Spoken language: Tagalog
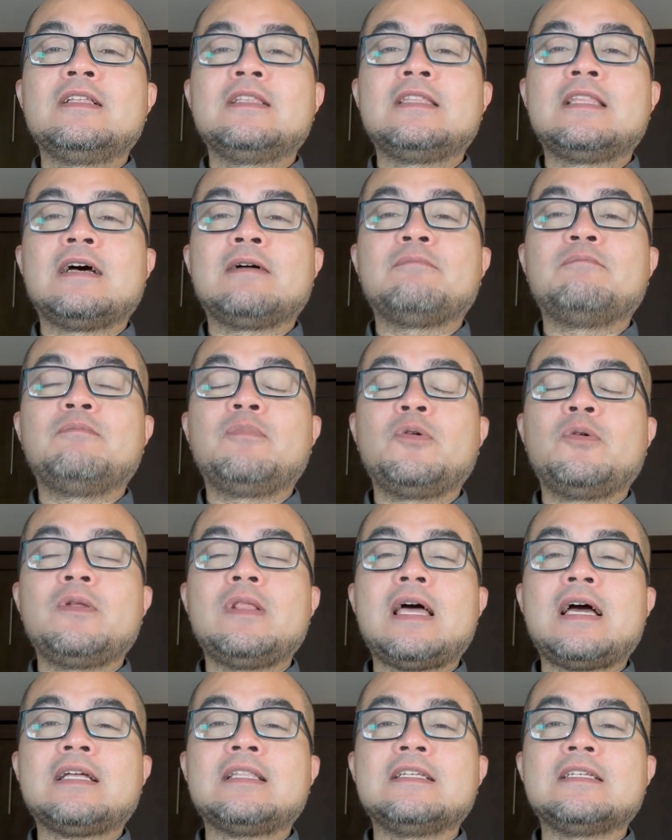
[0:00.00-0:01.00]
ng
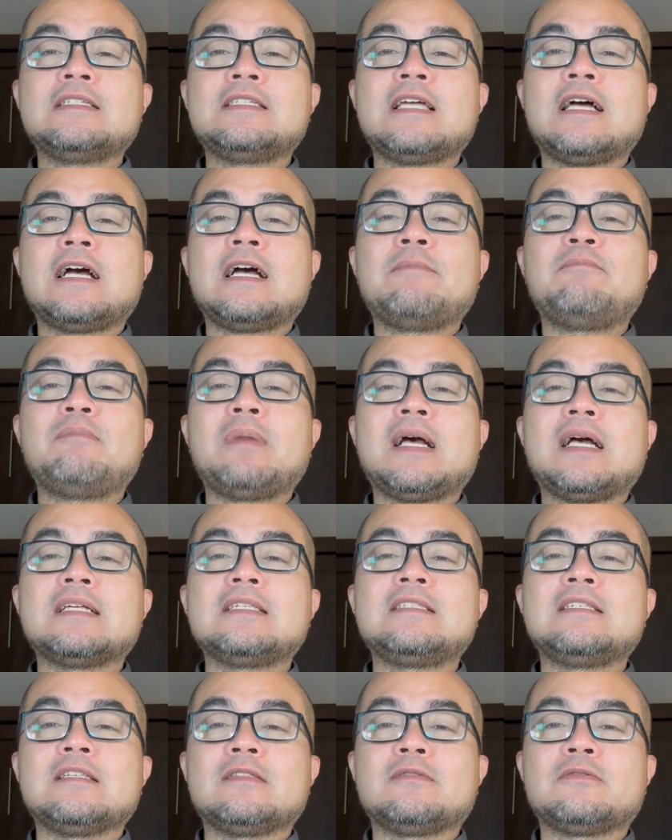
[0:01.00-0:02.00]
bulak ni siya nga
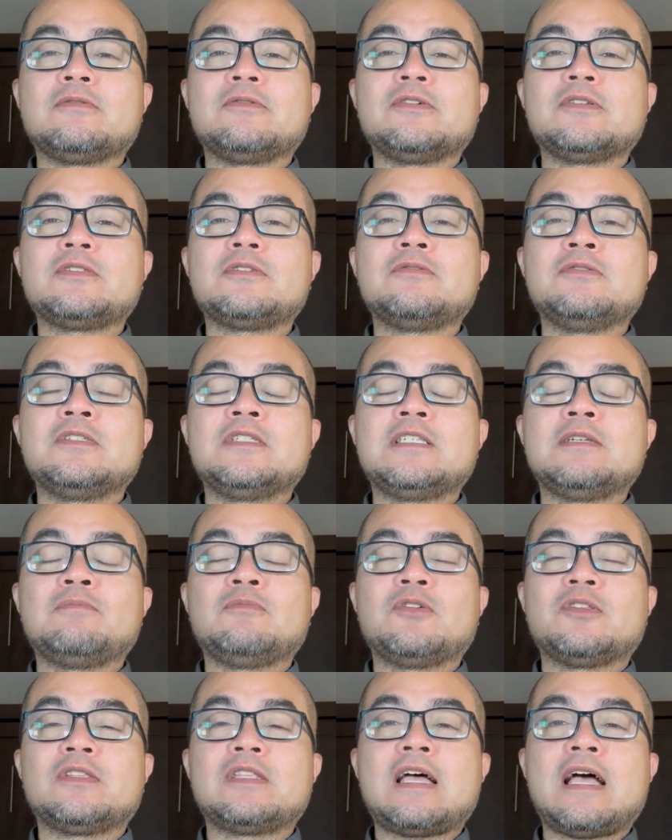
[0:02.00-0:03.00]
pagkasitrus kung
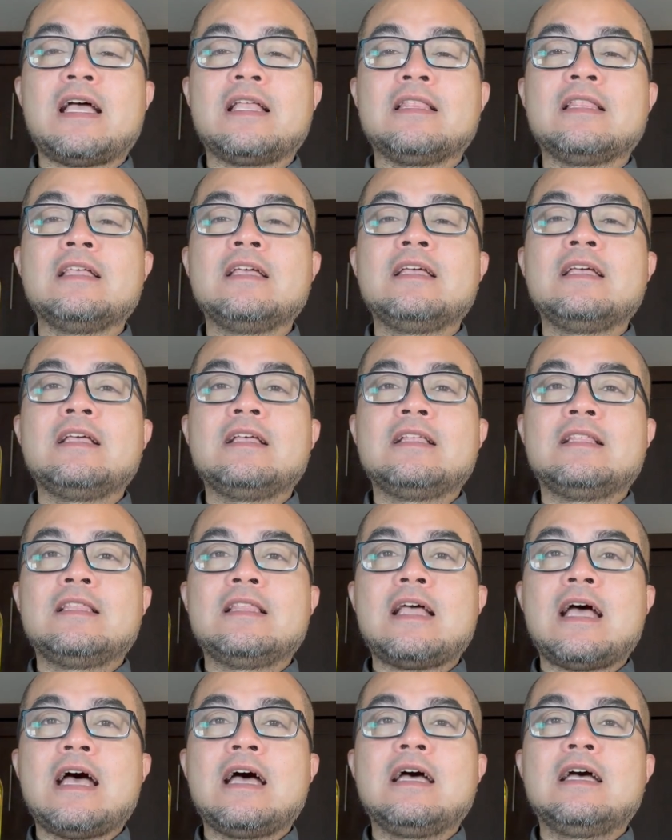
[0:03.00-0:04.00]
simutan
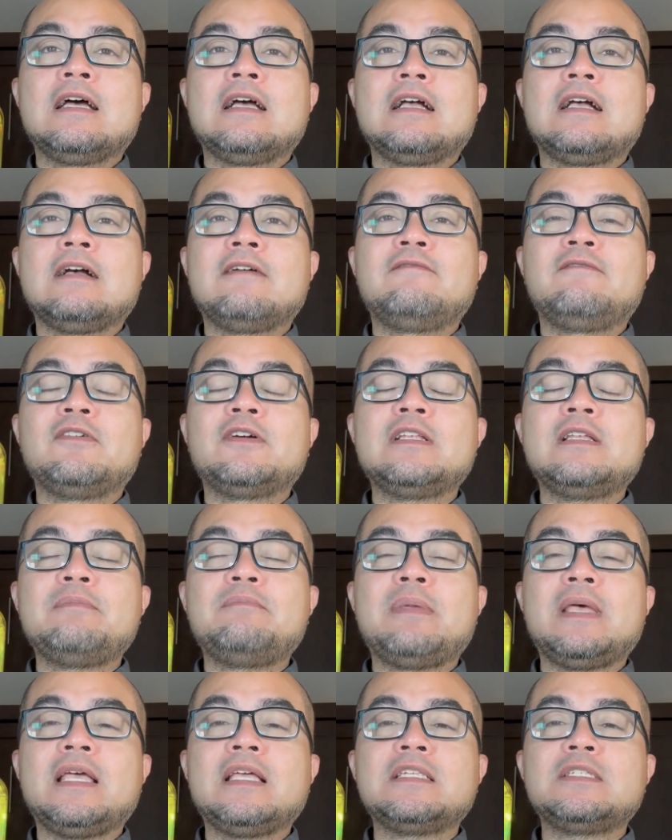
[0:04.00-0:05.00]
na kag for the
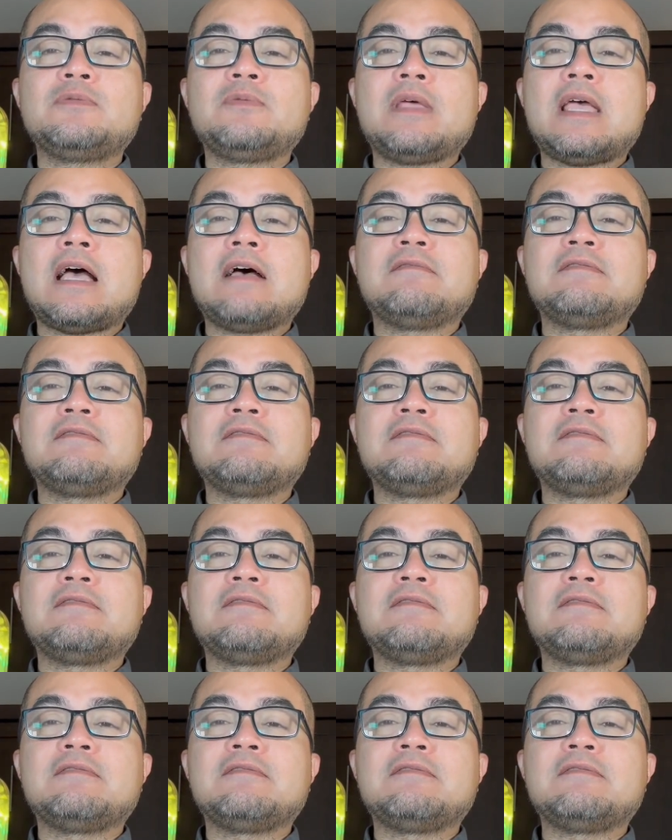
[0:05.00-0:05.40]
base we have